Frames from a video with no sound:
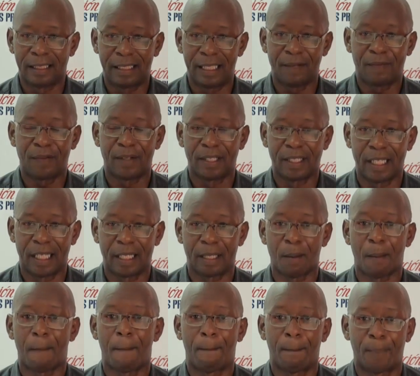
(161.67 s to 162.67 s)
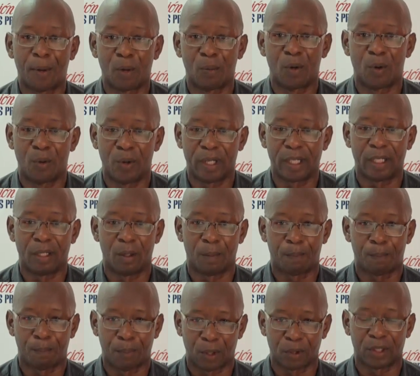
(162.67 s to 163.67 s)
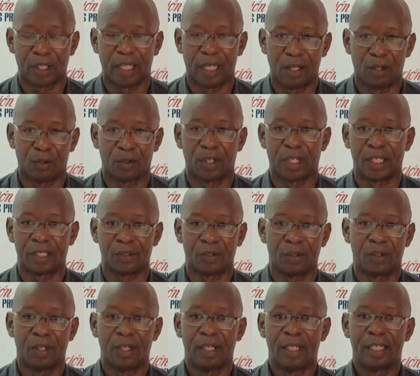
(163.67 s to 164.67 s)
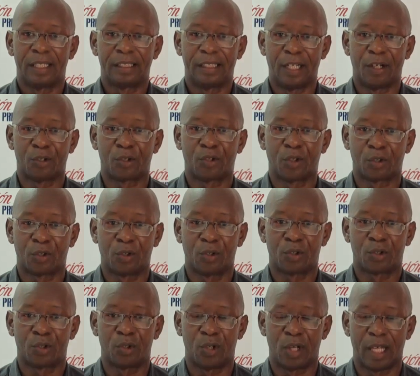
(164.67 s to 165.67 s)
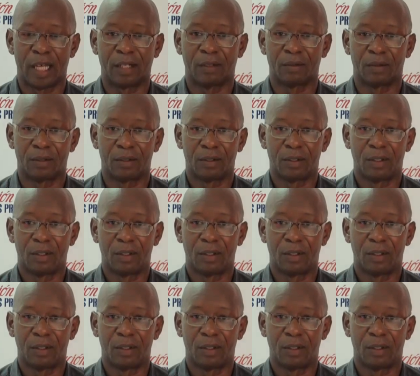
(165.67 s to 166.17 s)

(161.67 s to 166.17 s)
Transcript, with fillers: defender, promover y proteger los derechos de nosotros los ciudadanos.